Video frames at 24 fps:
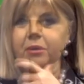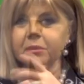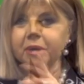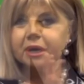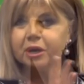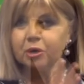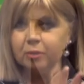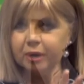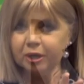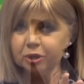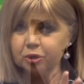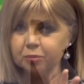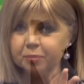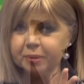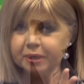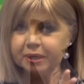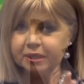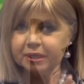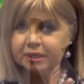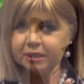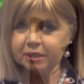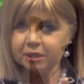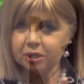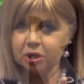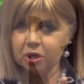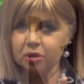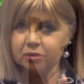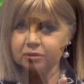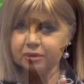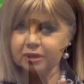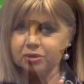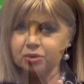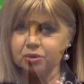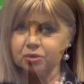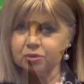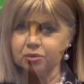mi raccomando prendete
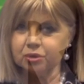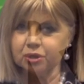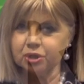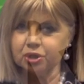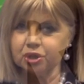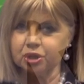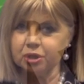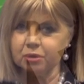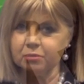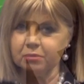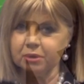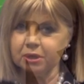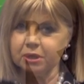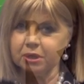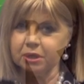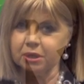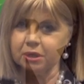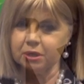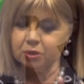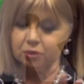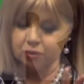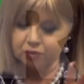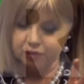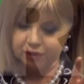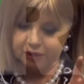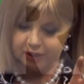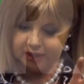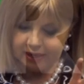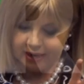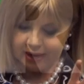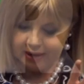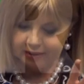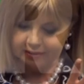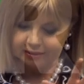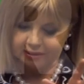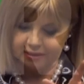nota sui cibi
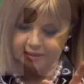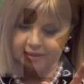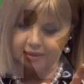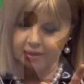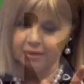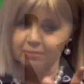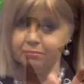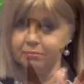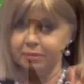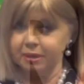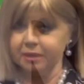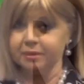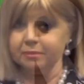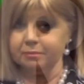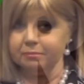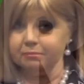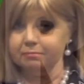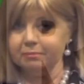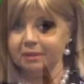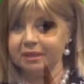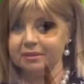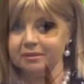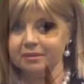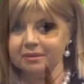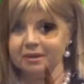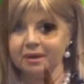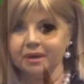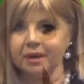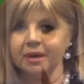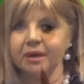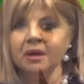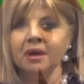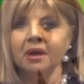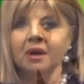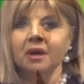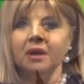consigliati che per
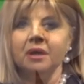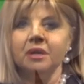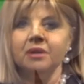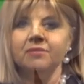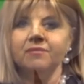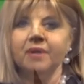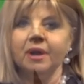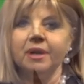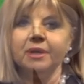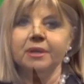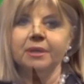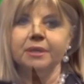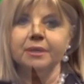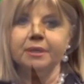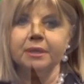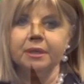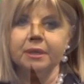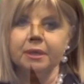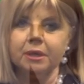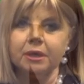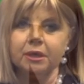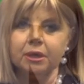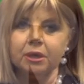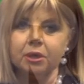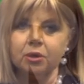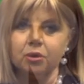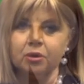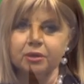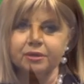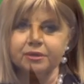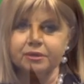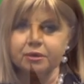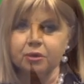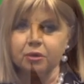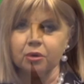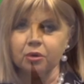mantenere livelli di
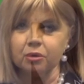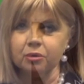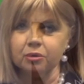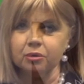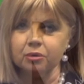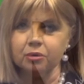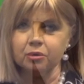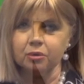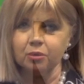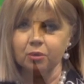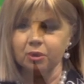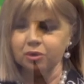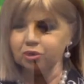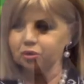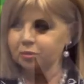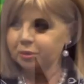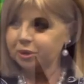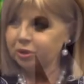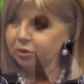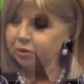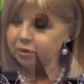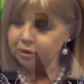colesterolo quantomeno